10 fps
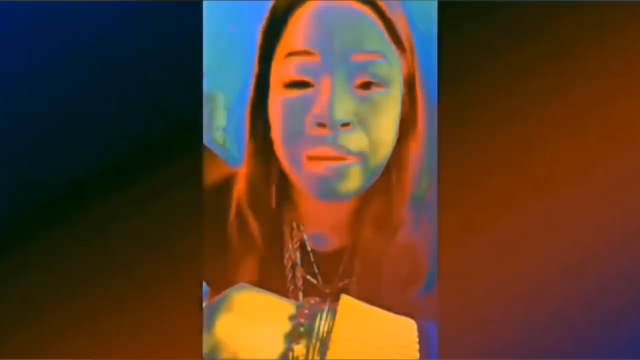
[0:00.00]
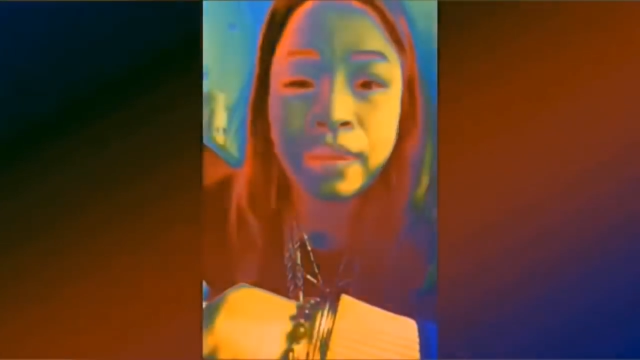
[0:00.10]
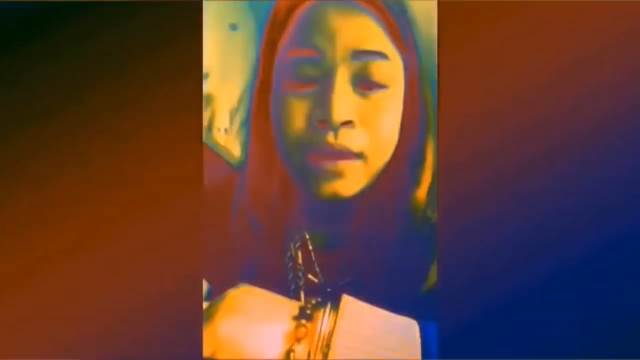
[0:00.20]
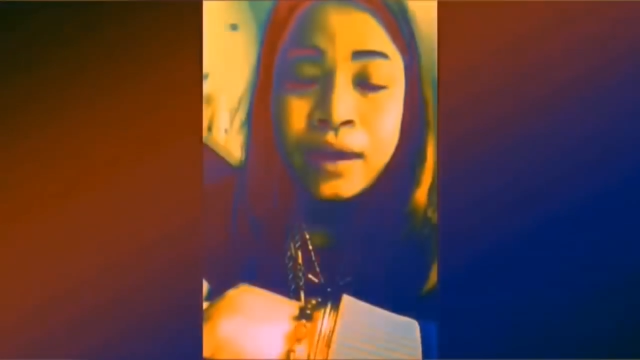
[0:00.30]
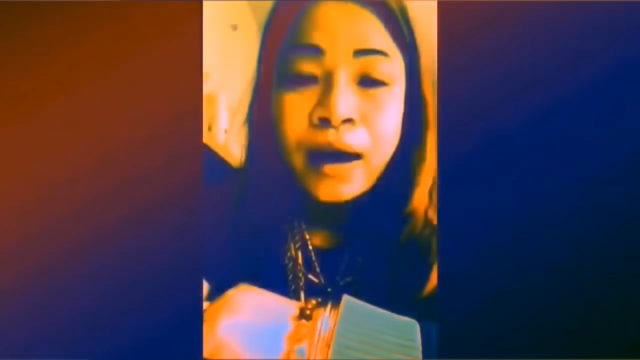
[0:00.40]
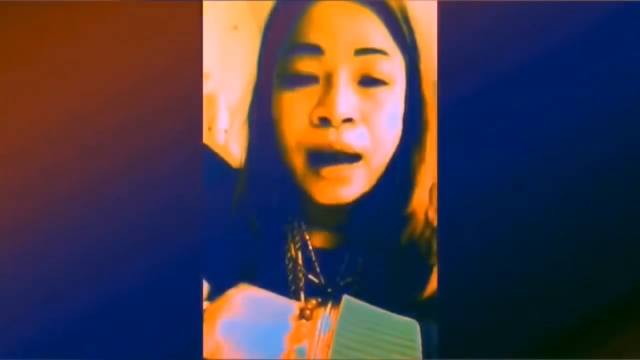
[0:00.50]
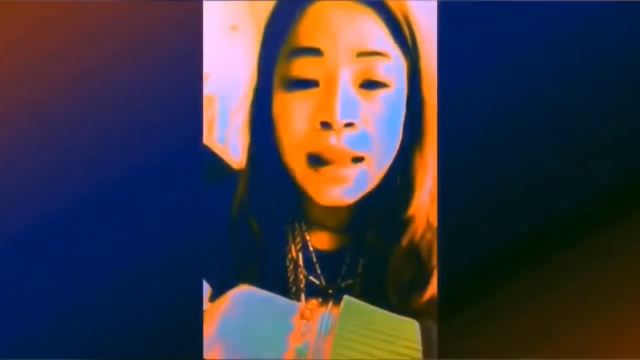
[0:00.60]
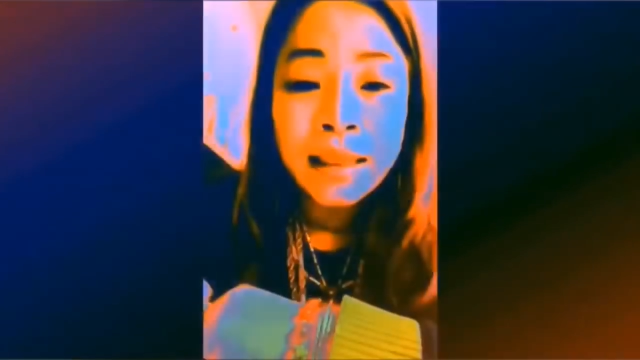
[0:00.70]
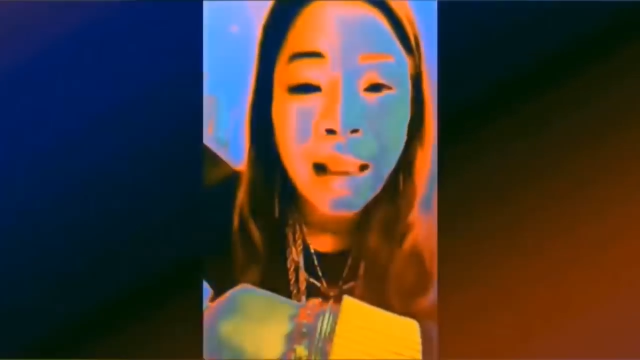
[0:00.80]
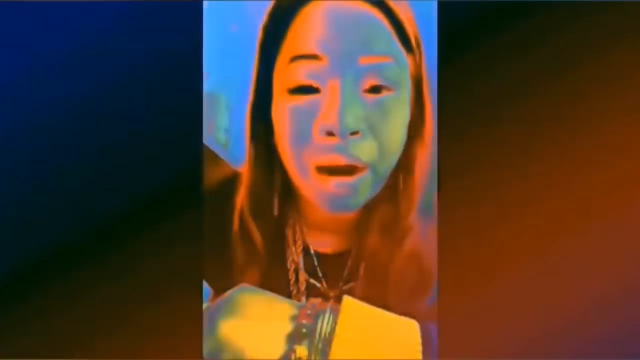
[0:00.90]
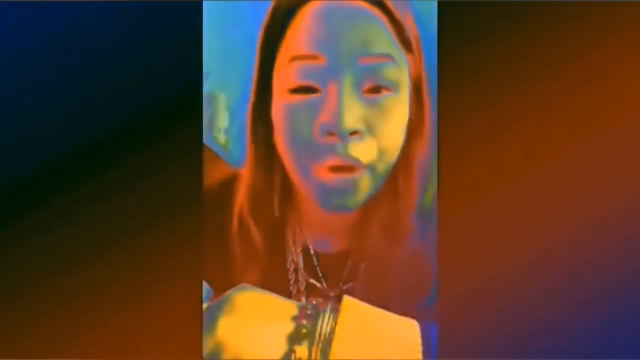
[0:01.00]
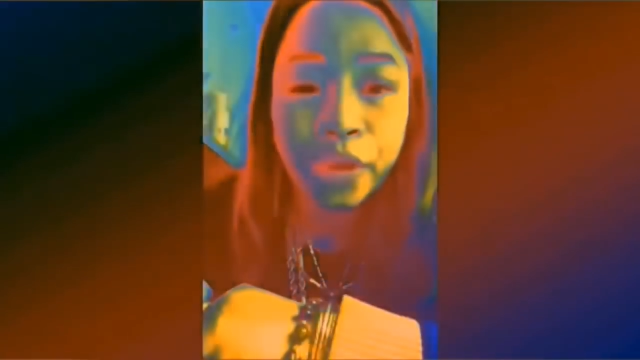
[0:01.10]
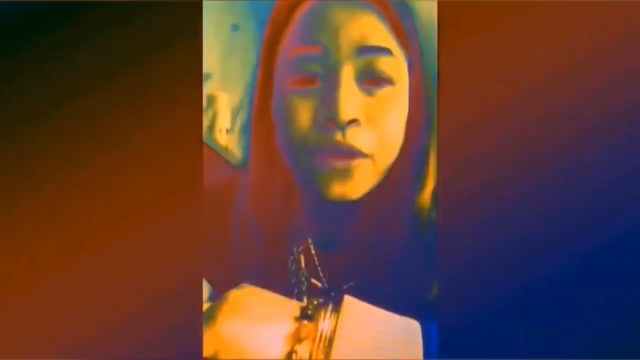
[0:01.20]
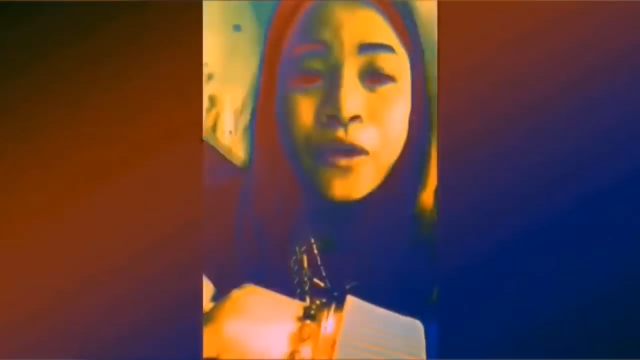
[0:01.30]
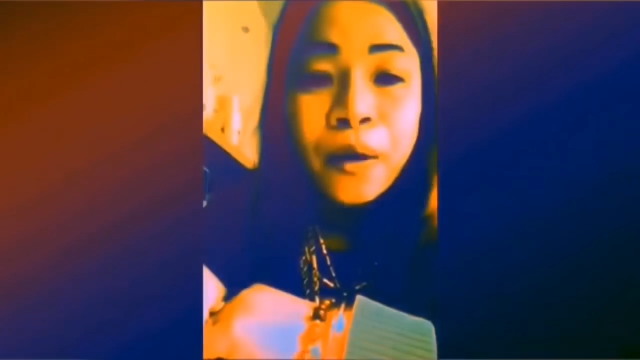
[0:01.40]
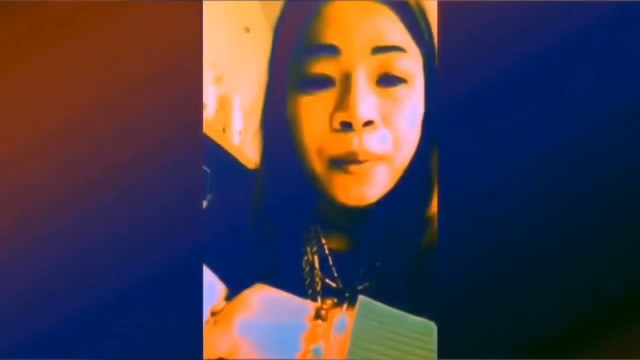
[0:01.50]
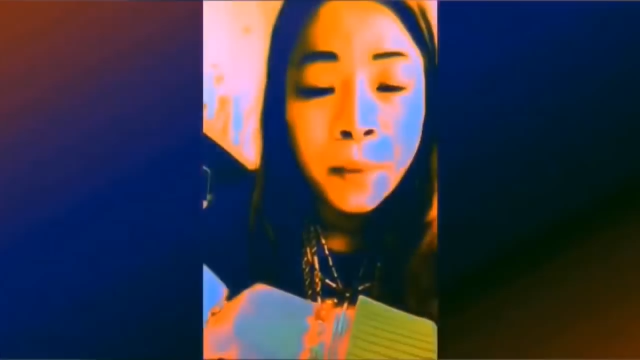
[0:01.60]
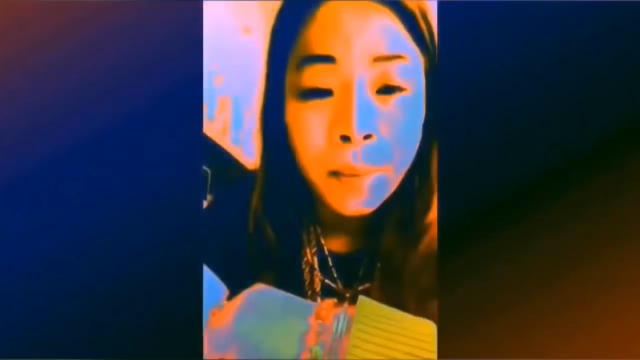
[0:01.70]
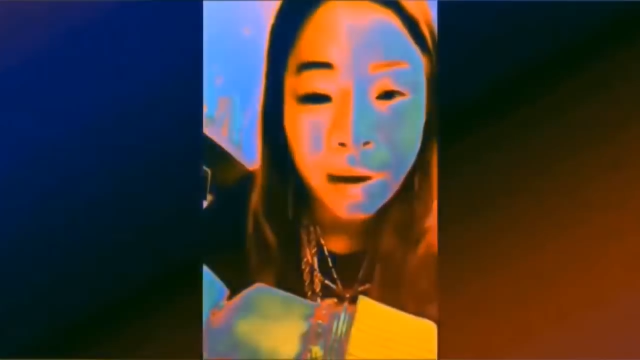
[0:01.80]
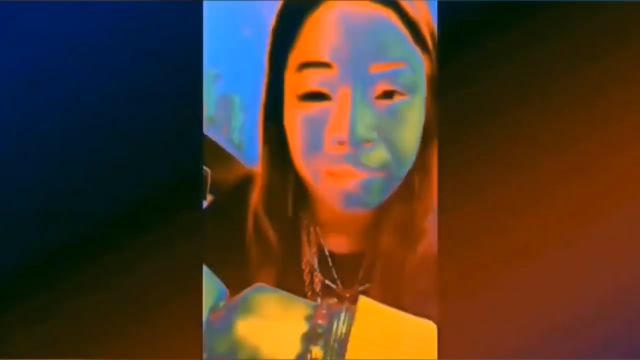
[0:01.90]
hãy tha lỗi cho con một lần
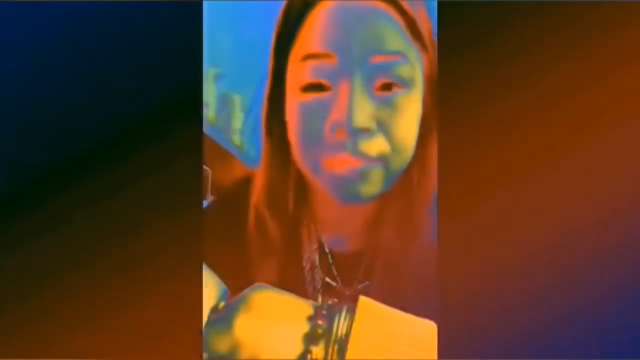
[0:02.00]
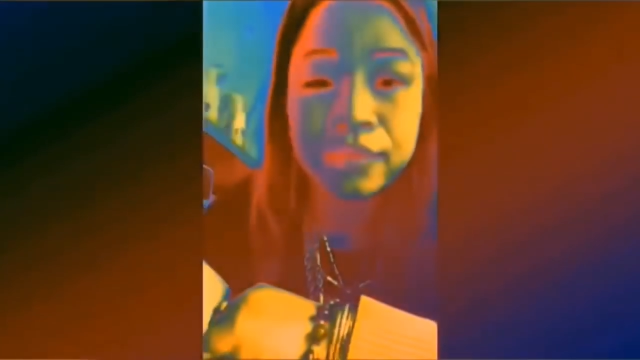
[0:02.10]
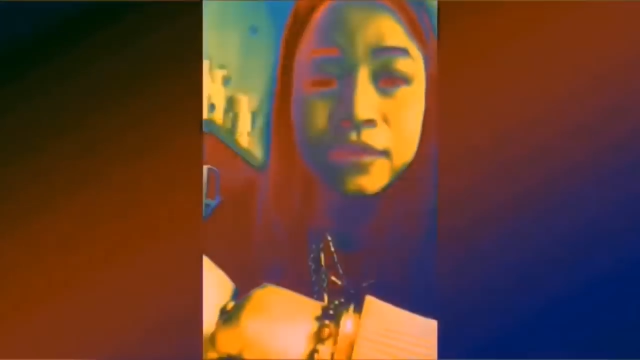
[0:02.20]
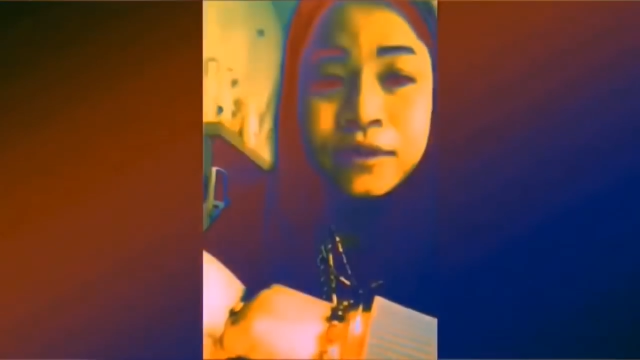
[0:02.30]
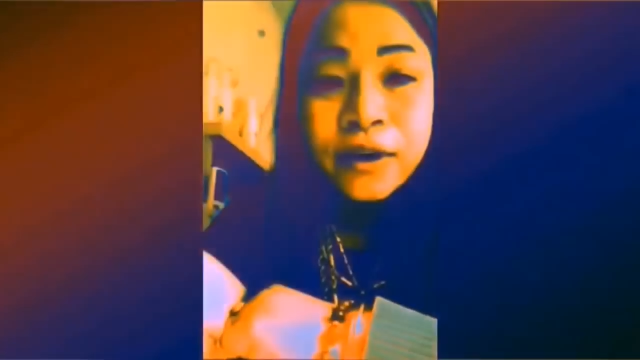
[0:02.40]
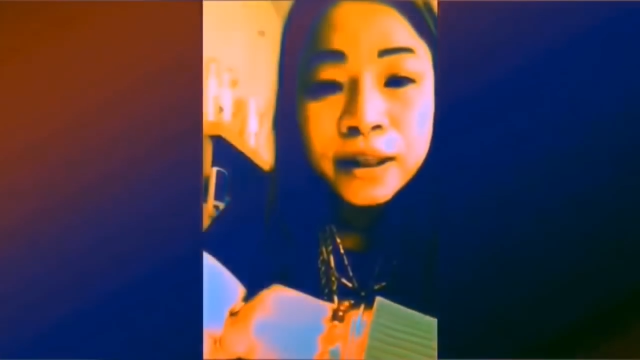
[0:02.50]
con hứa